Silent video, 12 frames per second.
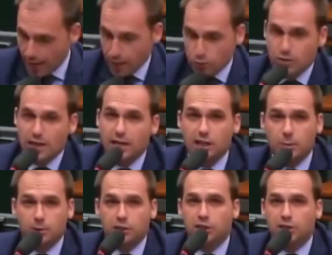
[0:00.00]
Eu sei que
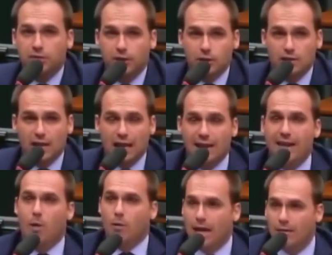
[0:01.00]
tipo de indivíduos ela
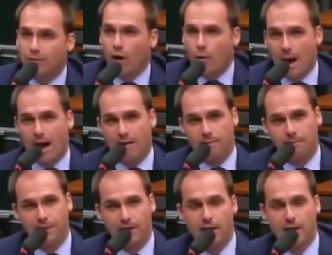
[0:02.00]
não quer formar.